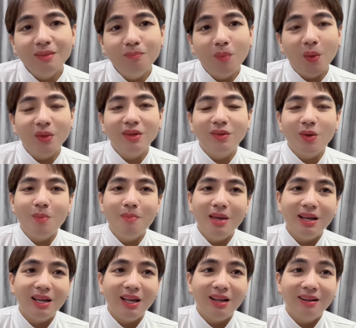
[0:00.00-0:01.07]
mọi người có
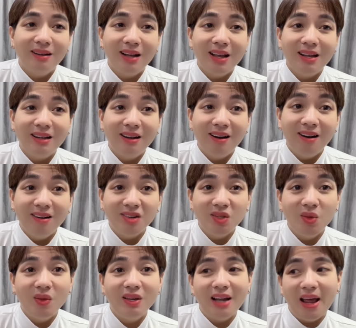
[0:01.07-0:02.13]
biết cái cái cơ
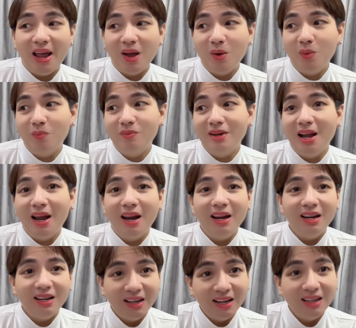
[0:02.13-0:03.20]
duyên nào
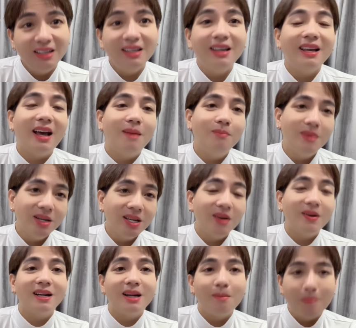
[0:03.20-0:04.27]
để khiến chí cảnh bước vào
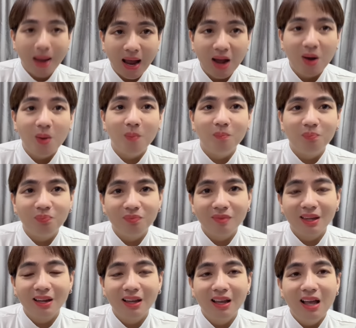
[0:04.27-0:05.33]
drama không
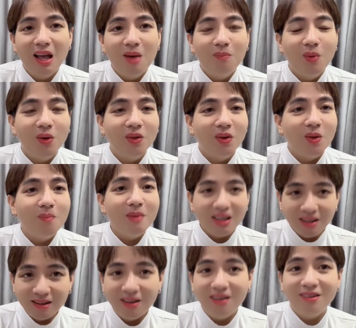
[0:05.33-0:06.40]
mọi người có biết
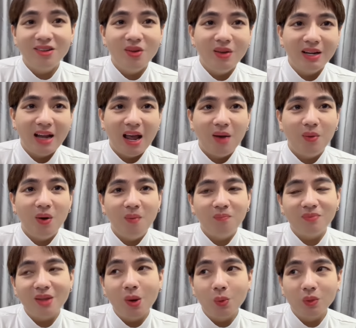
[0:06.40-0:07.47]
cái cơ duyên nào
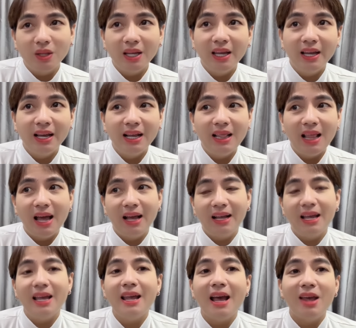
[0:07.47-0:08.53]
không đầu tiên á là
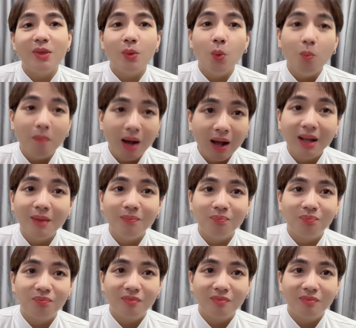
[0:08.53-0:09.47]
cái ngày chú mất á